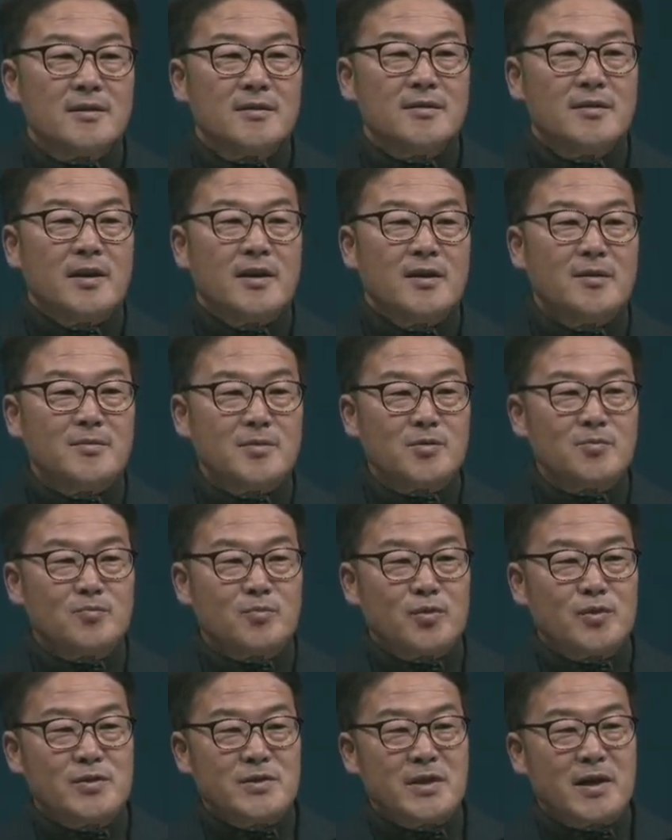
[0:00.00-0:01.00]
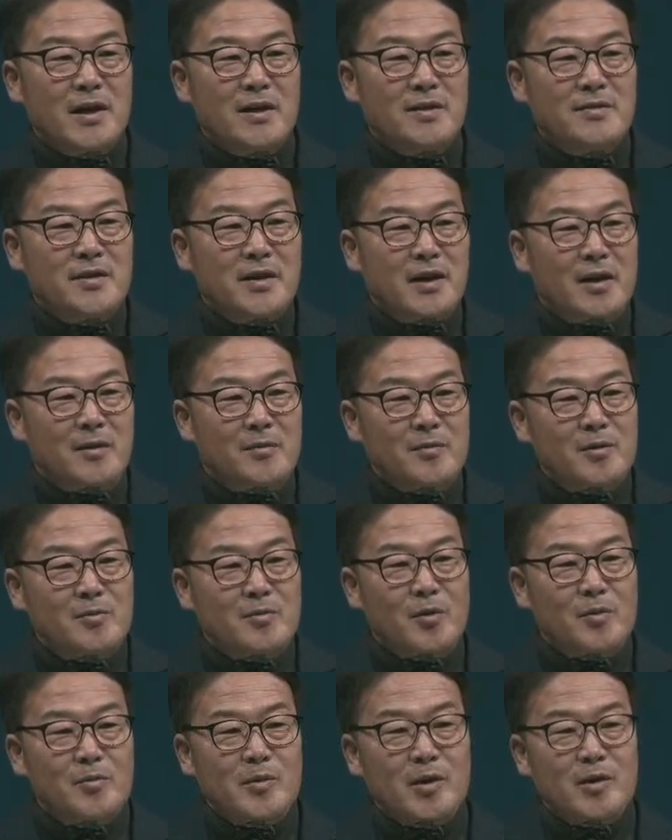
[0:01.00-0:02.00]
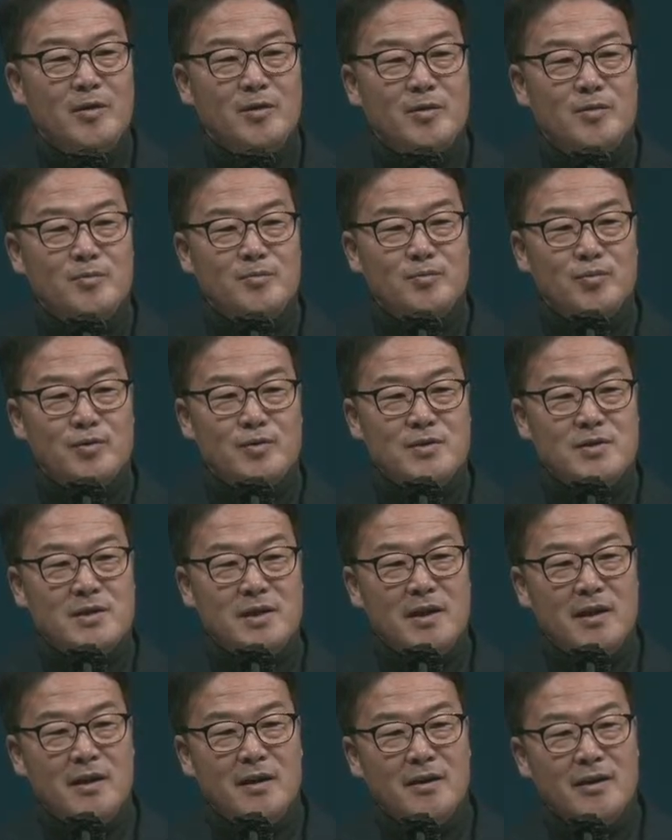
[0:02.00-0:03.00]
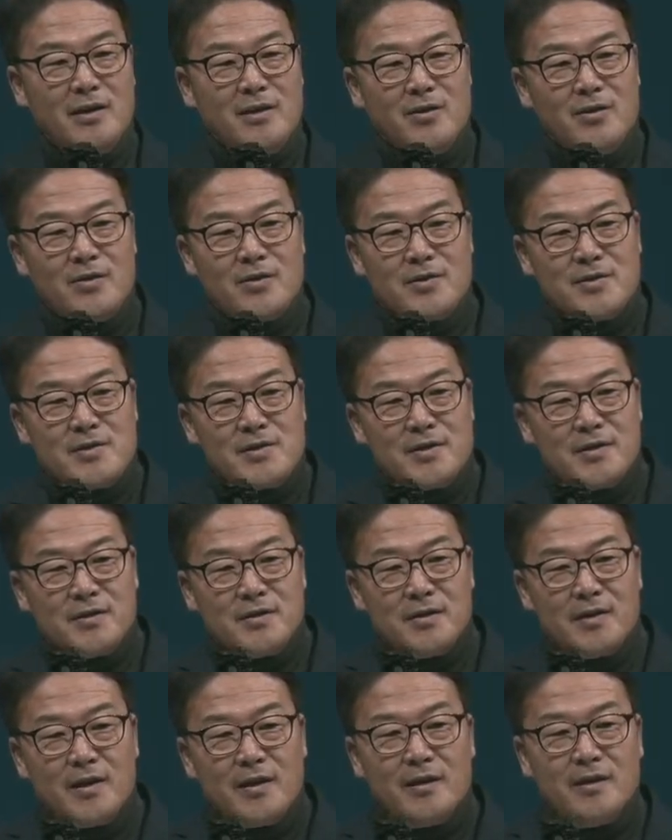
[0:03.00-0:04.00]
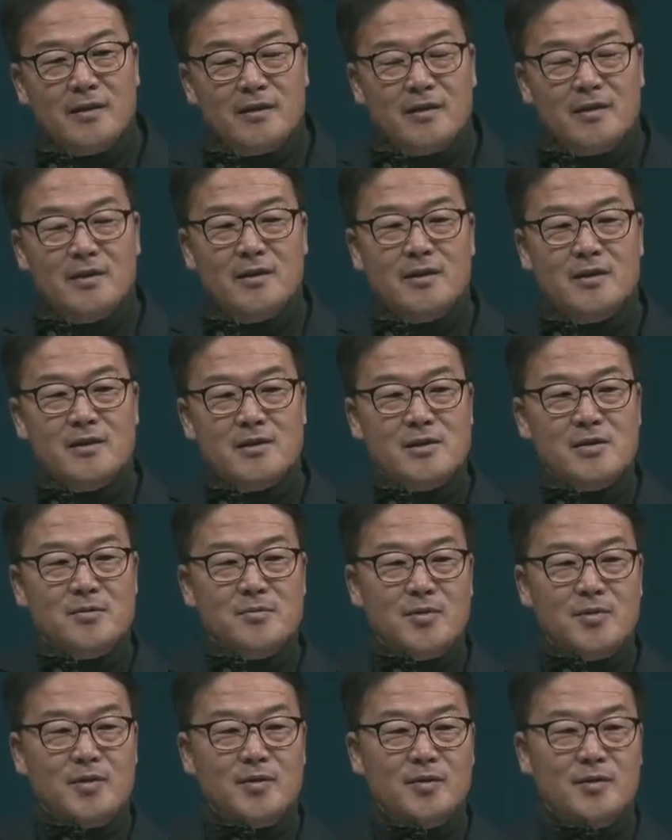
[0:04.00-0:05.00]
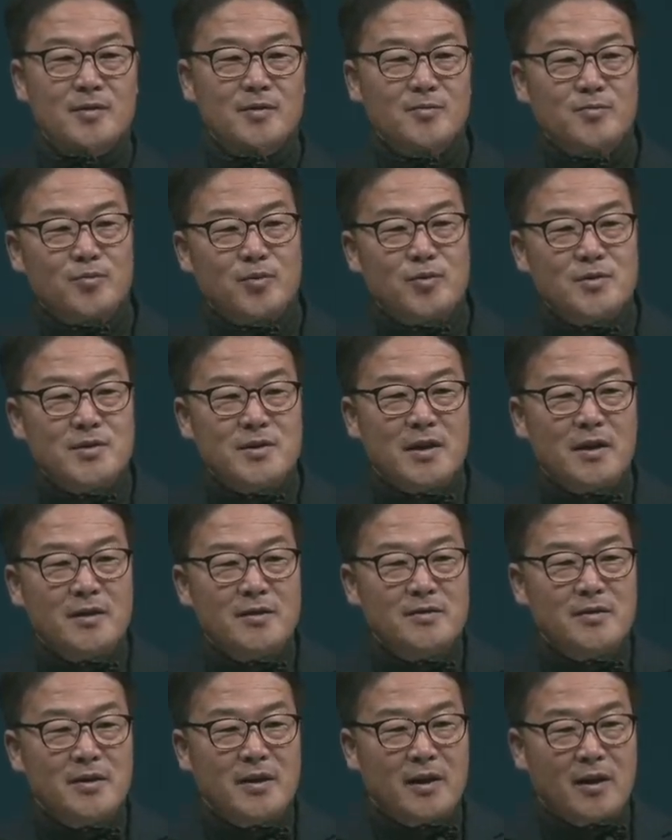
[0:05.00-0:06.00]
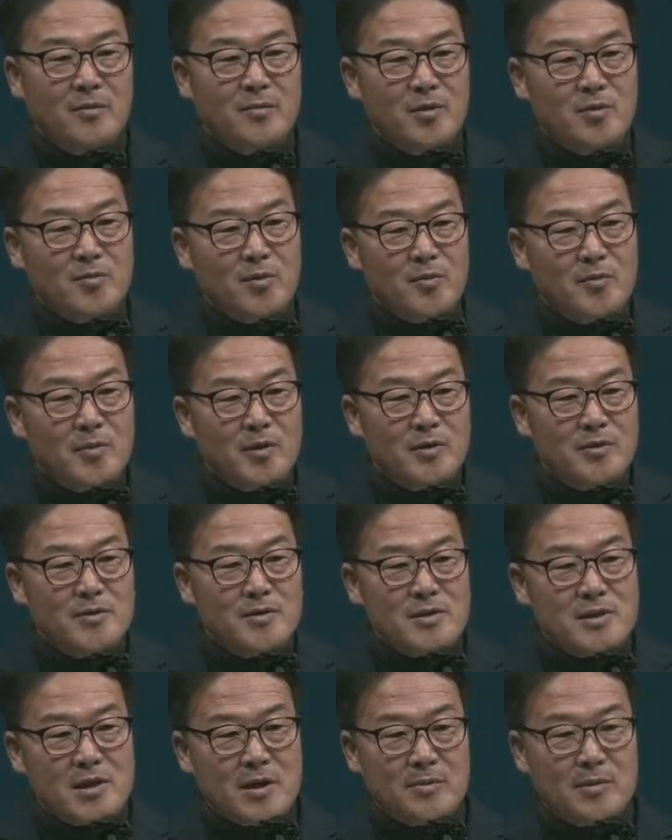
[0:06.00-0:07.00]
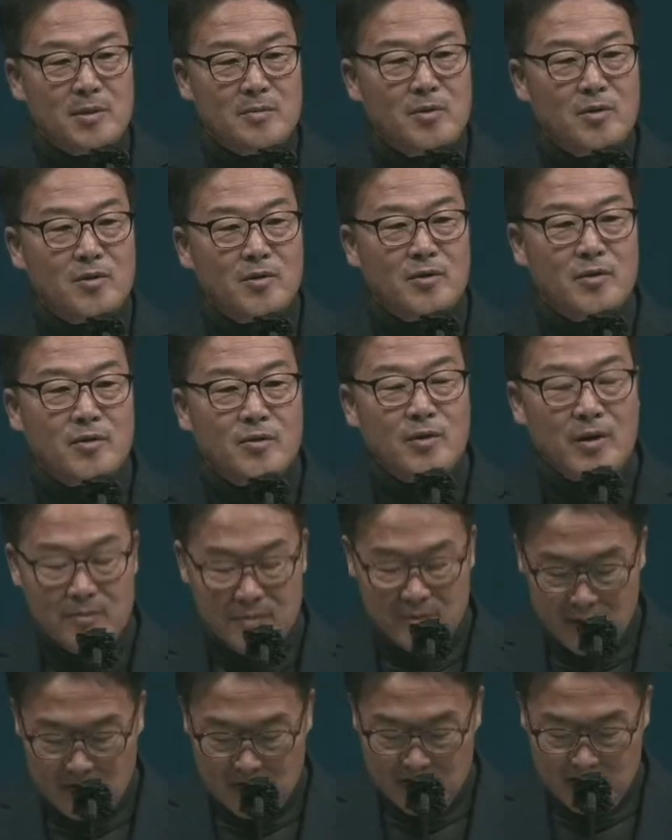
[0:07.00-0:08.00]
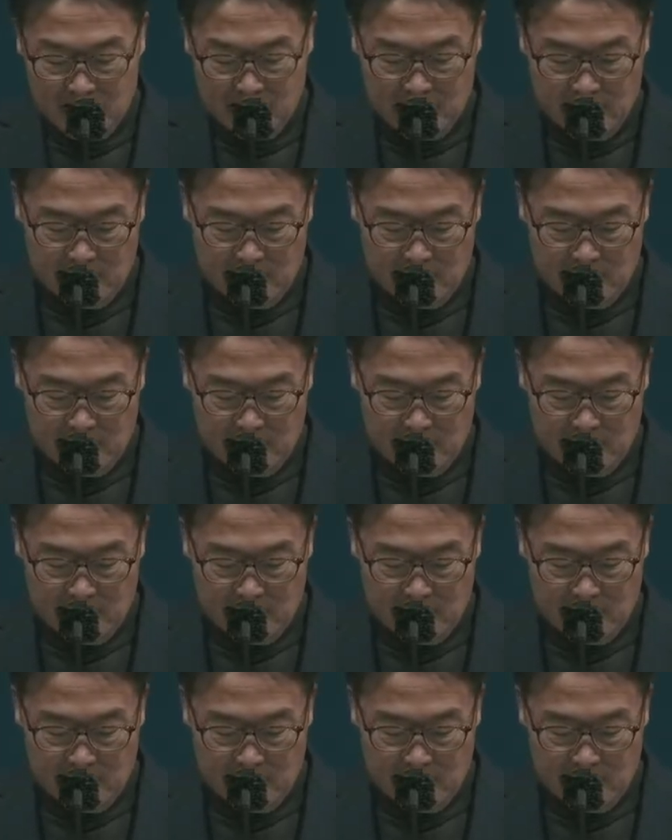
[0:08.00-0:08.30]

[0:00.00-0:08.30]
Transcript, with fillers: 사람은 불쌍한 사람을 보면 불쌍하게 여겨지는데 짐승은 불쌍한 사람을 보면 잡아먹으려고 합니다.